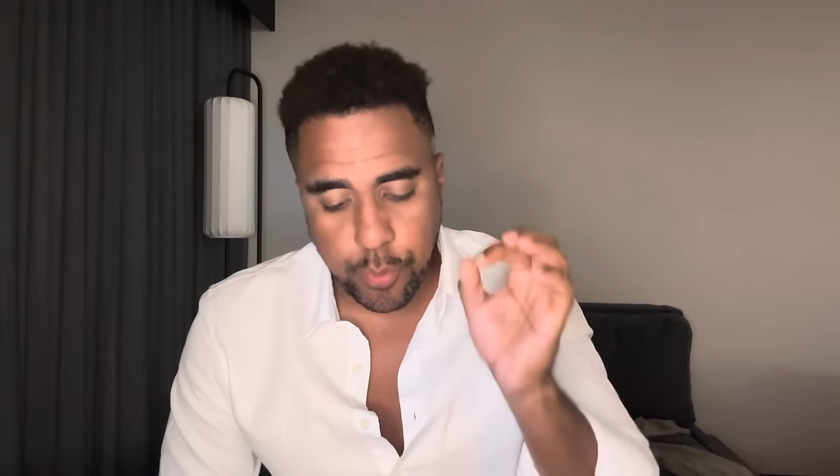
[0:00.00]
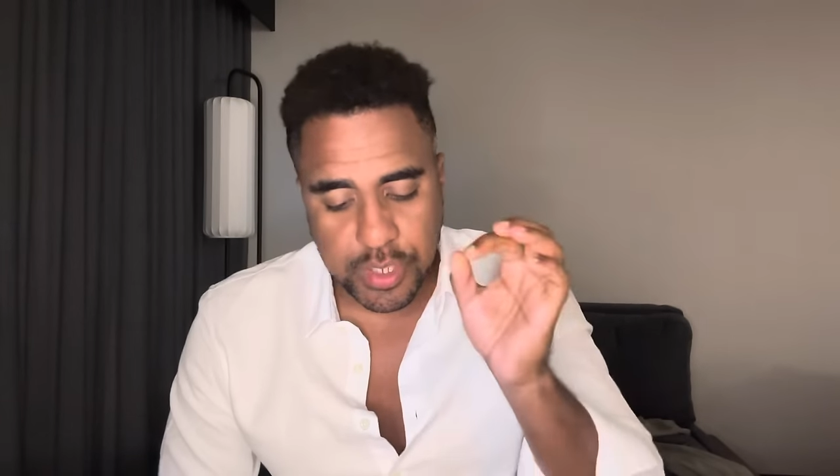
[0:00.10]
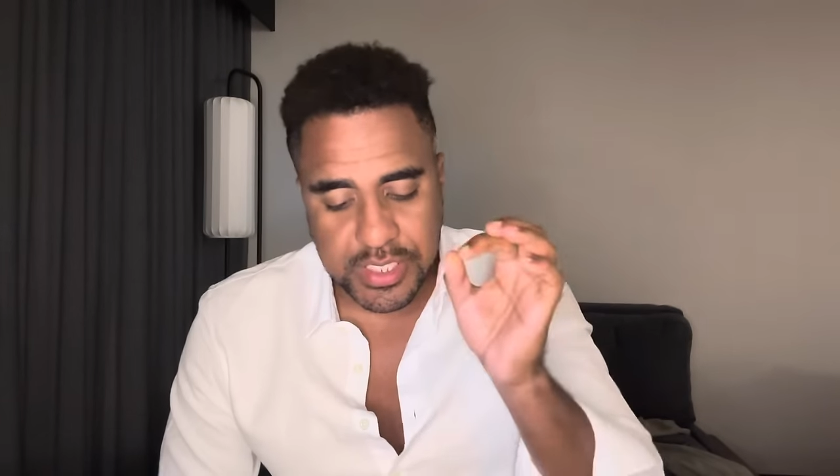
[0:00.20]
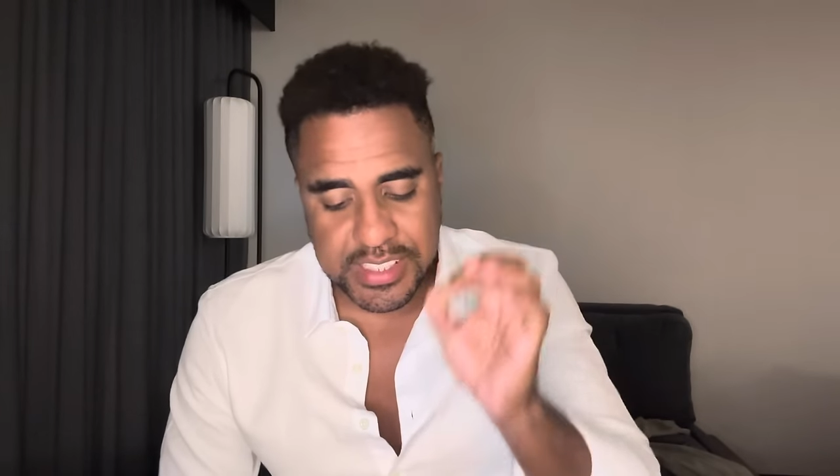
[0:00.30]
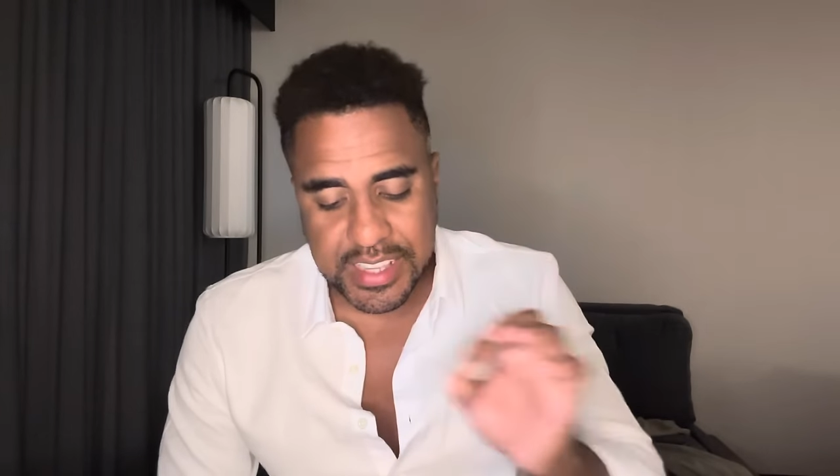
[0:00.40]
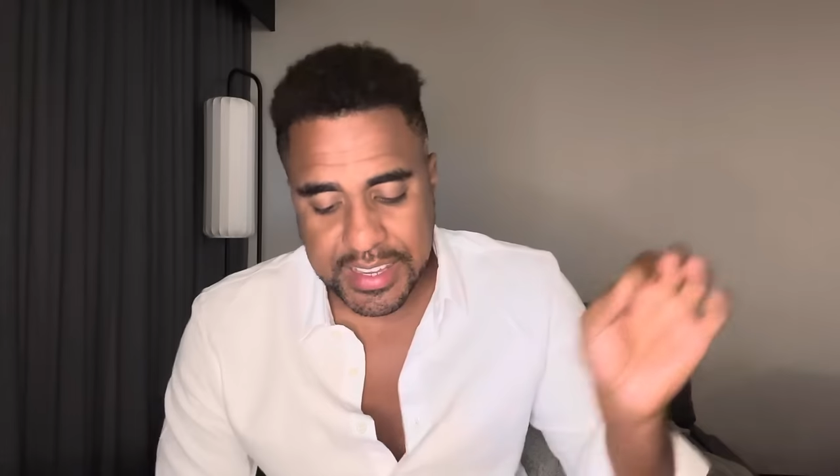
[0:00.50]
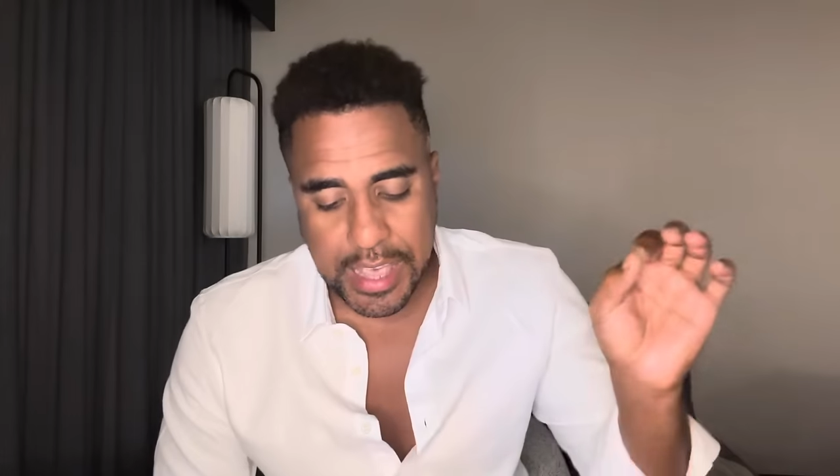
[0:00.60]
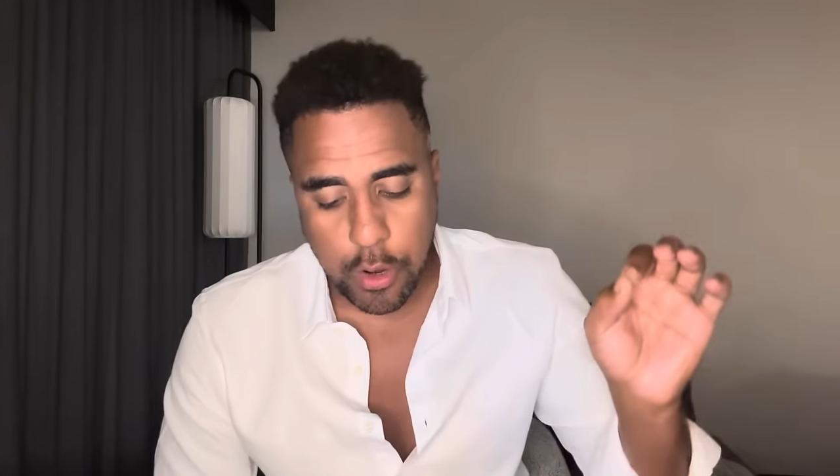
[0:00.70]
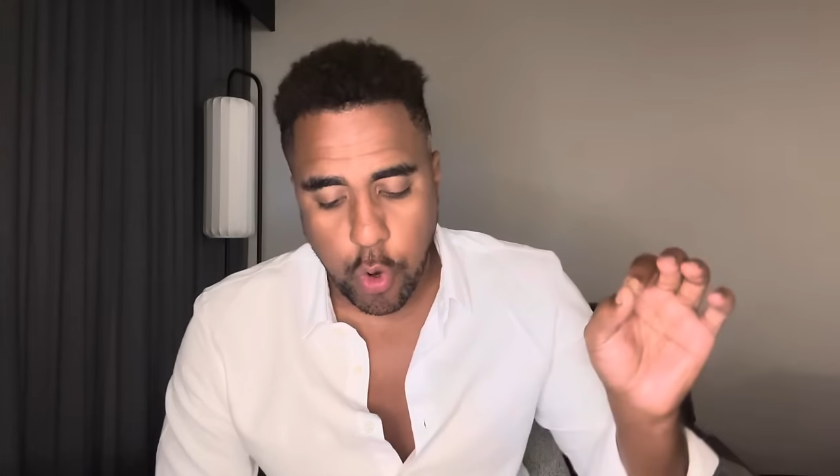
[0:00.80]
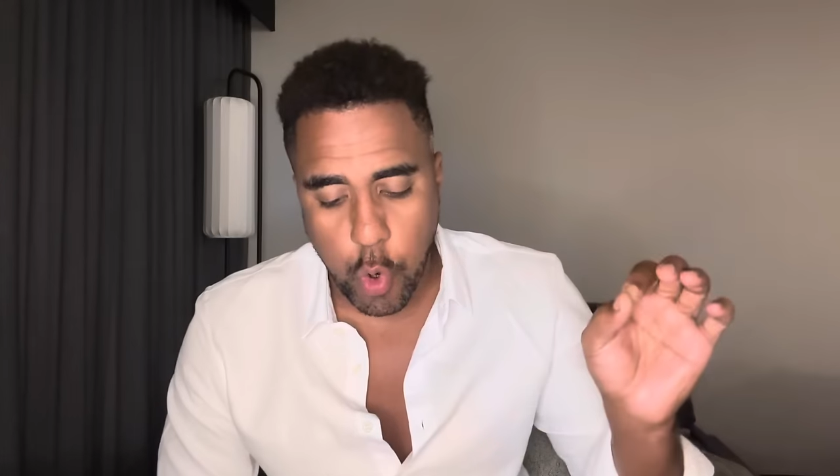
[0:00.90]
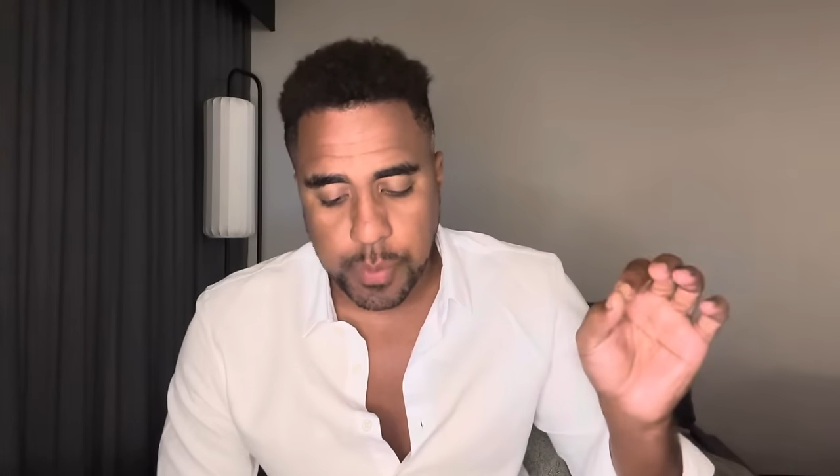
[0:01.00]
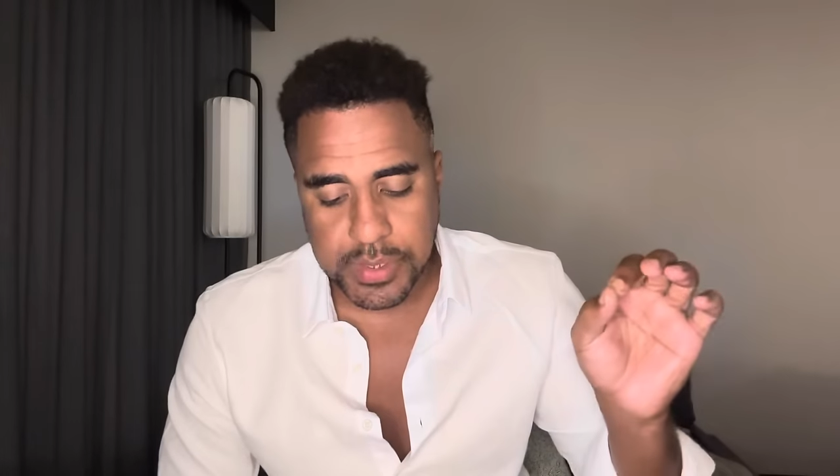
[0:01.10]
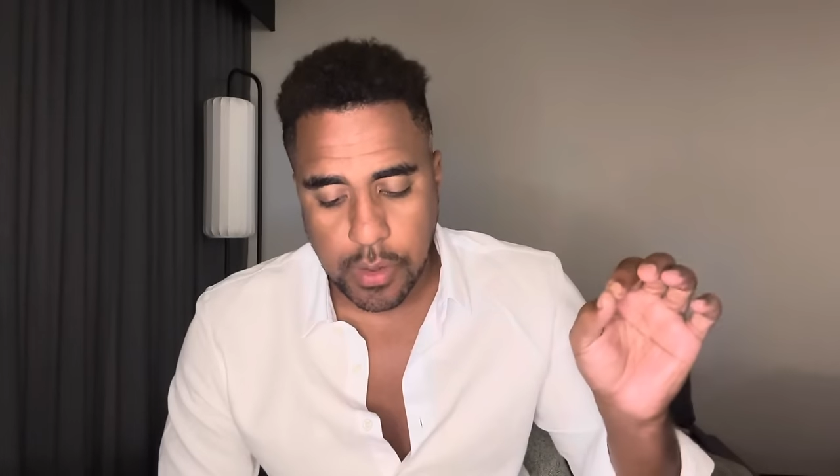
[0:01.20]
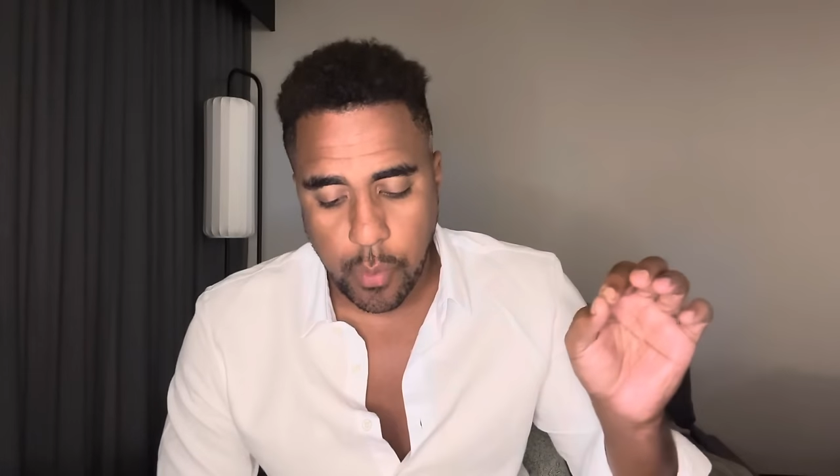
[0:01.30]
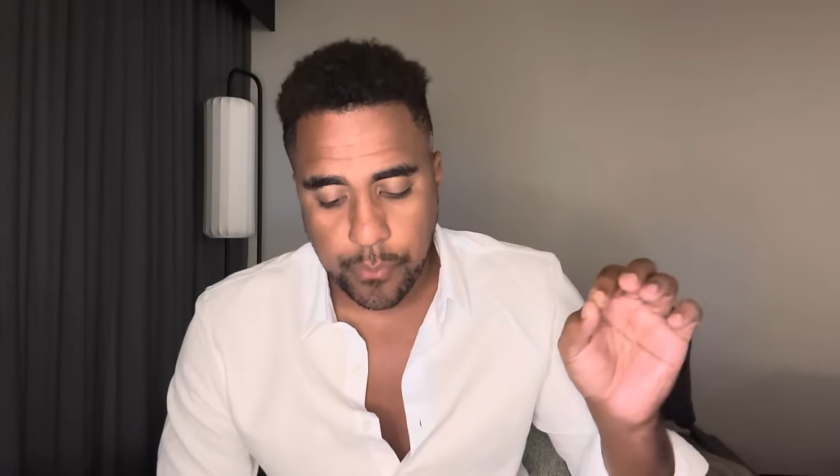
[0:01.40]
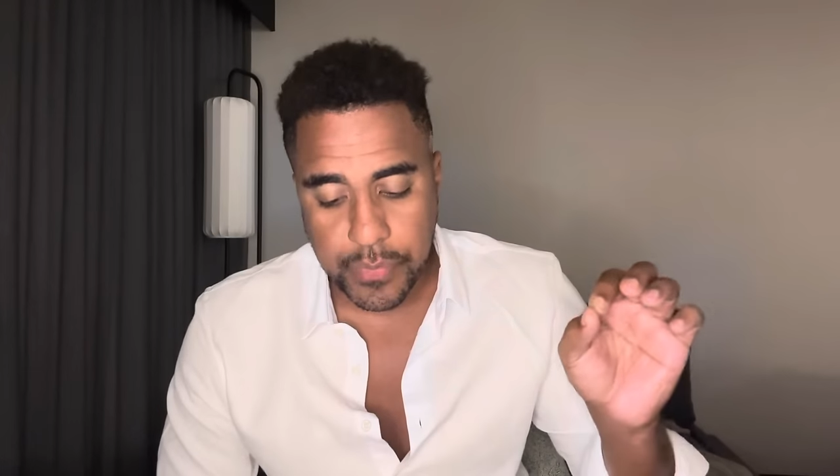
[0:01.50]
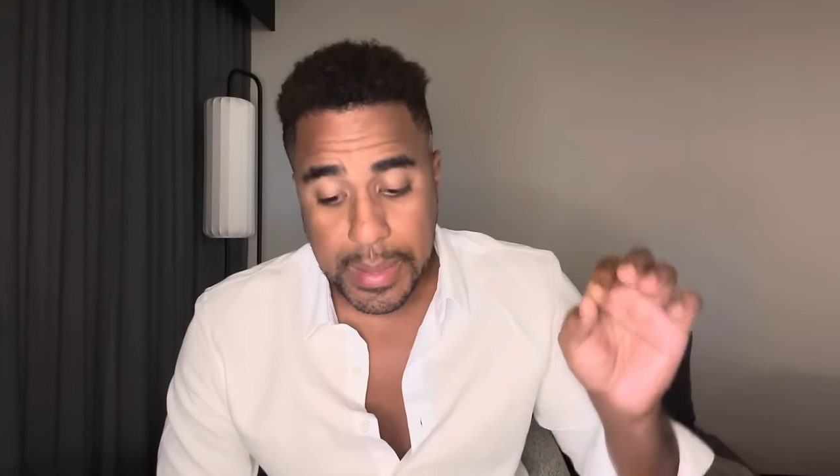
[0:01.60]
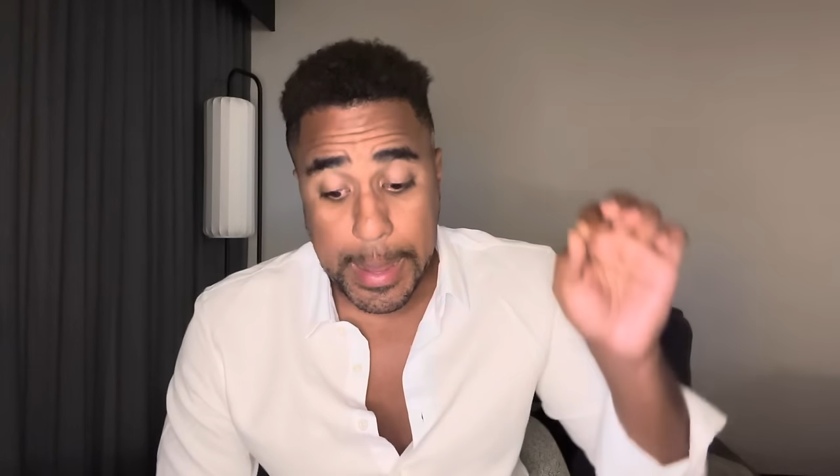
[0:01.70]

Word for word: por dizer que há corrupção.